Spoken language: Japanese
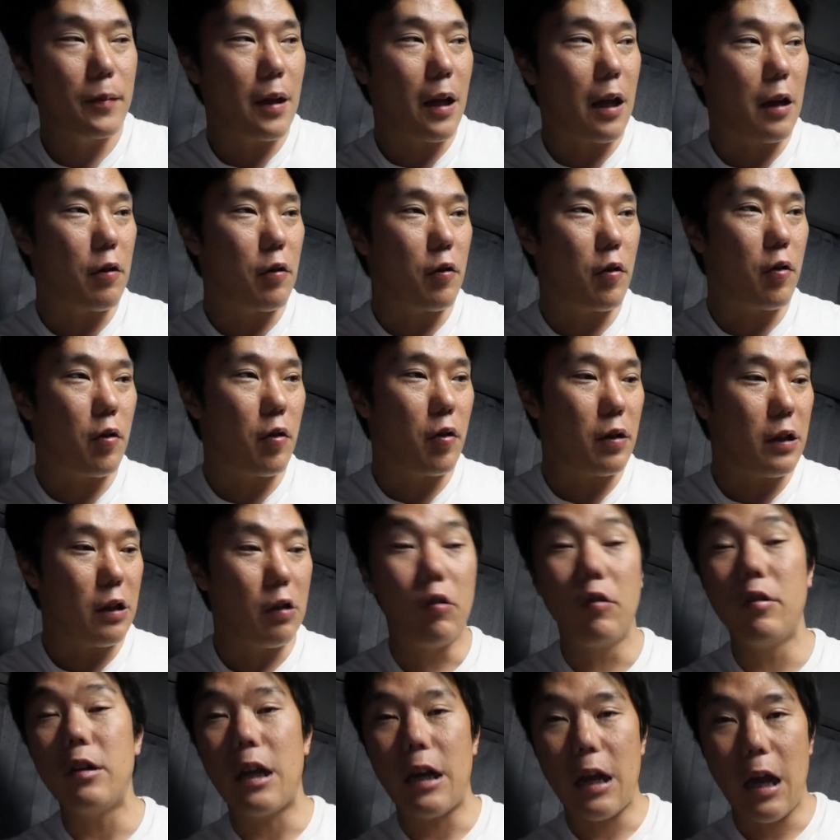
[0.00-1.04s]
あのい
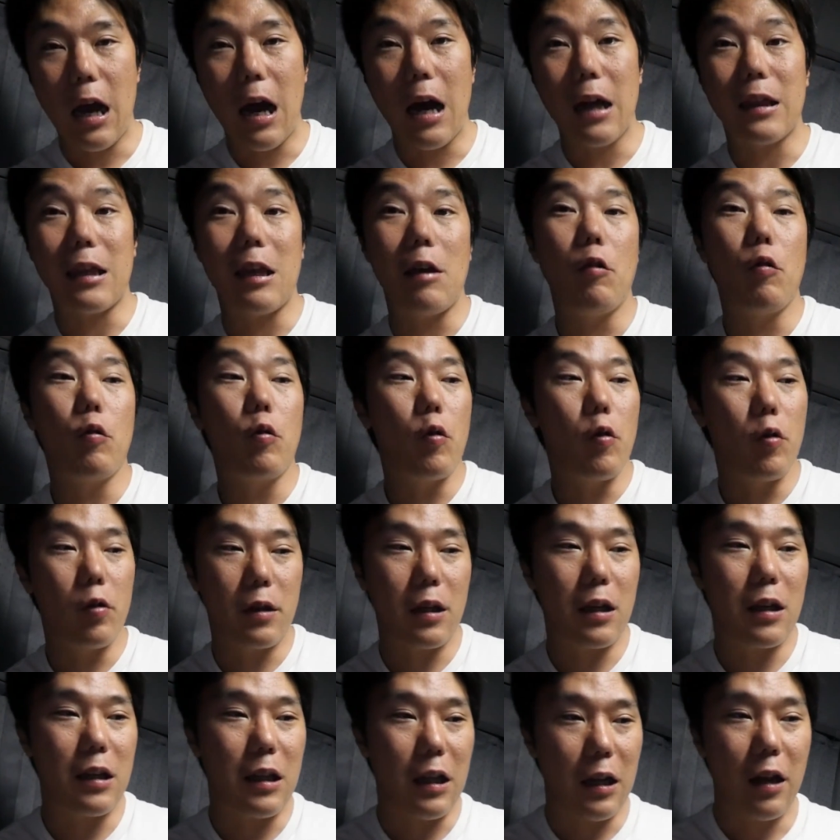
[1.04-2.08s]
ろんなね当てを買う
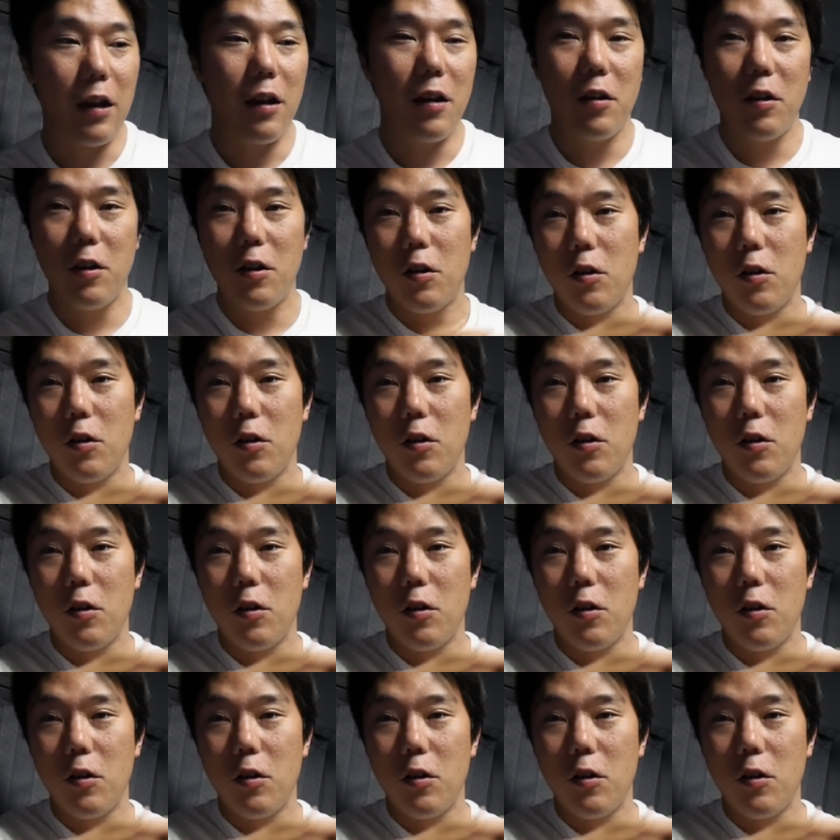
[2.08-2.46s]
てきてね